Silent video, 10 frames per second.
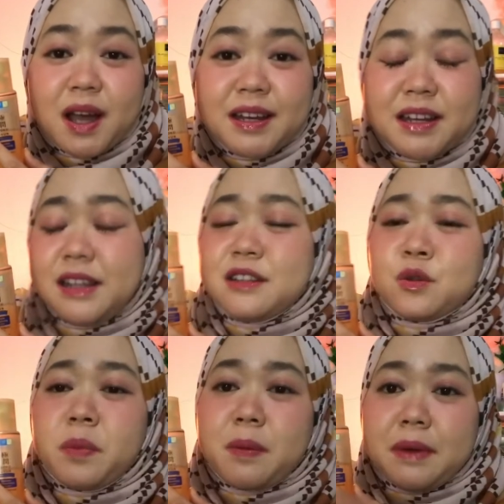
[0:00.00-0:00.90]
ada di
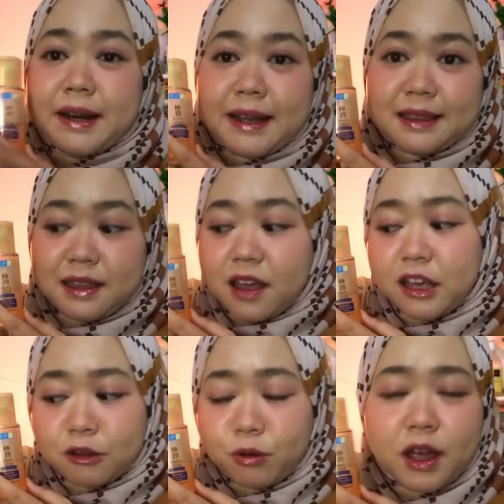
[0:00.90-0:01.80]
supermarketnya
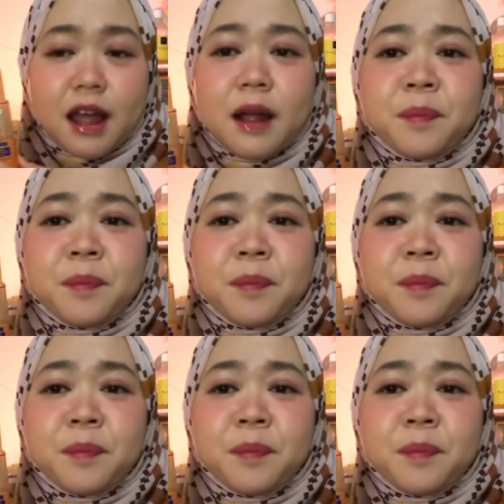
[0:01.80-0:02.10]
gitu ya